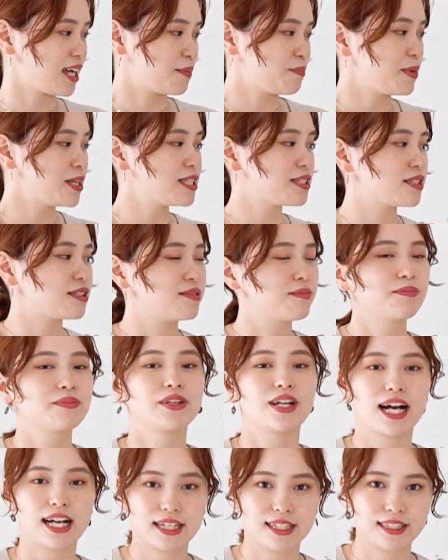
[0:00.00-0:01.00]
まず
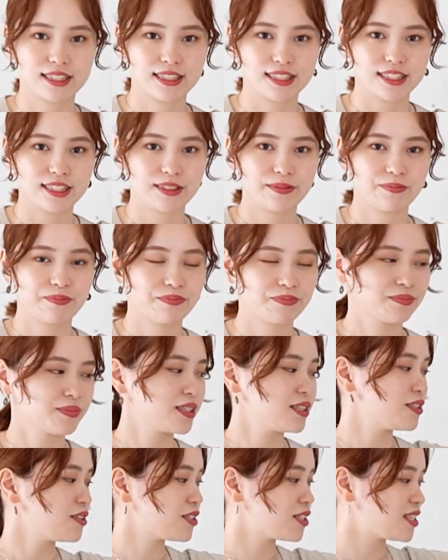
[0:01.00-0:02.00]
ブラック、
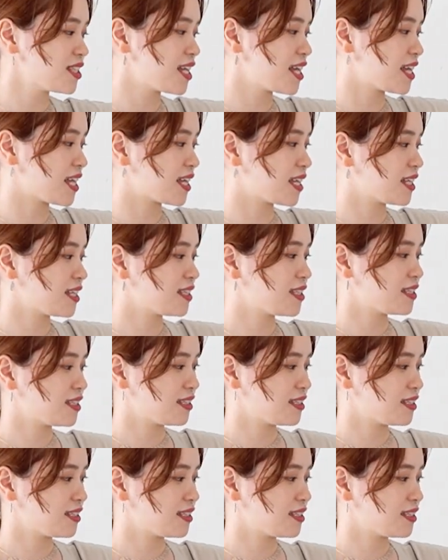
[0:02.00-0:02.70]
そして